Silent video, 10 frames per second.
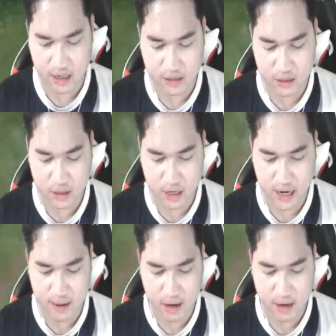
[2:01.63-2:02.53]
kinh chữ cái
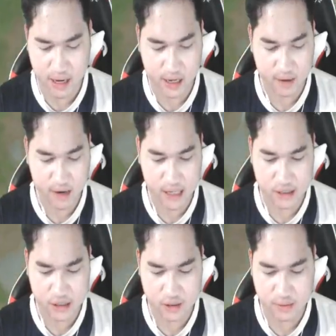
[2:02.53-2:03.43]
đấy rồi thằng kia bay
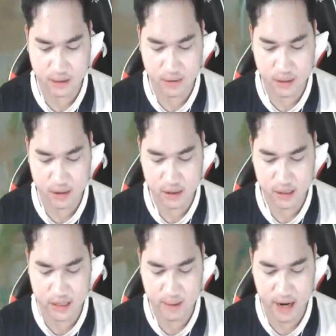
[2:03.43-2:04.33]
dương chữ vào đâu mà dưỡng
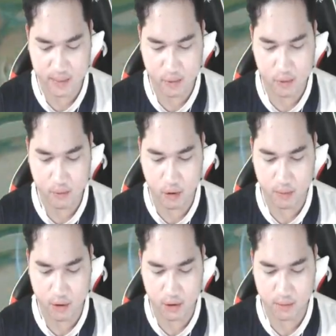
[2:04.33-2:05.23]
lý xoài bán đi phú bối
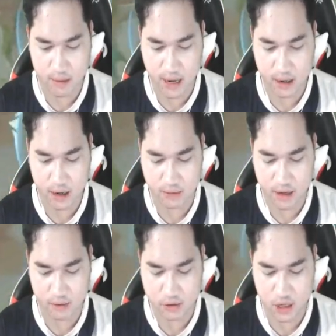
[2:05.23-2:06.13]
mà có tên máng em
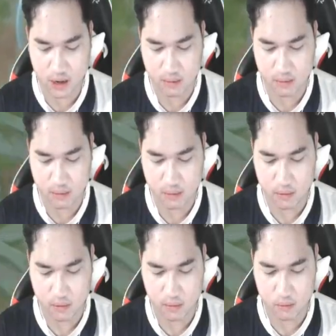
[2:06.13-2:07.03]
thằng em phút chó
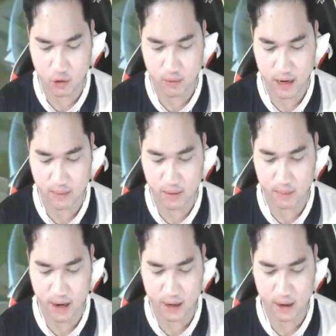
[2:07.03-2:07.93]
bối thằng anh máng
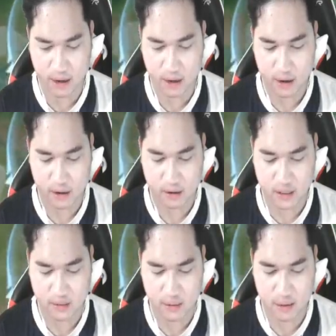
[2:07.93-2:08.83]
phán thôi
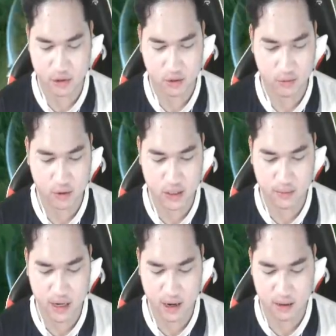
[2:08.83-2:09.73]
tụi nó vào đầm trong mình bối sân
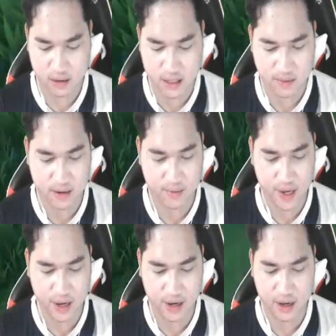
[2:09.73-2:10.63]
vào đâu đọt thôi sân vào đâu bây
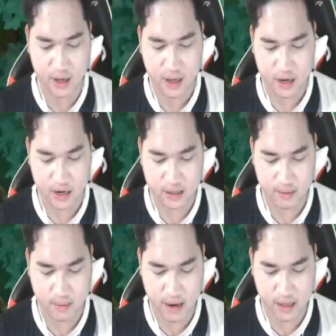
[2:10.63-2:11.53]
giờ đợi
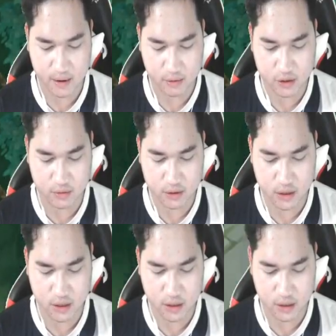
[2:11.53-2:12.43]
tiền vào đây vào đầm trong chú
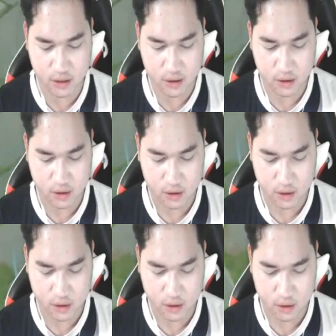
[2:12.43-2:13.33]
chi
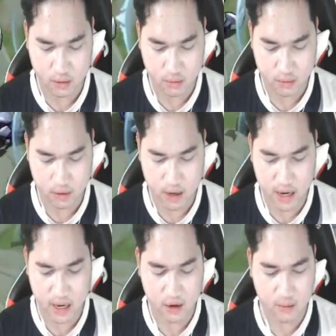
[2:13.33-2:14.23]

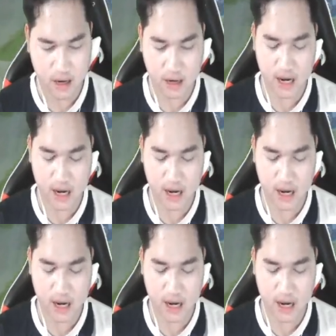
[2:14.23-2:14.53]
đấy dù bạn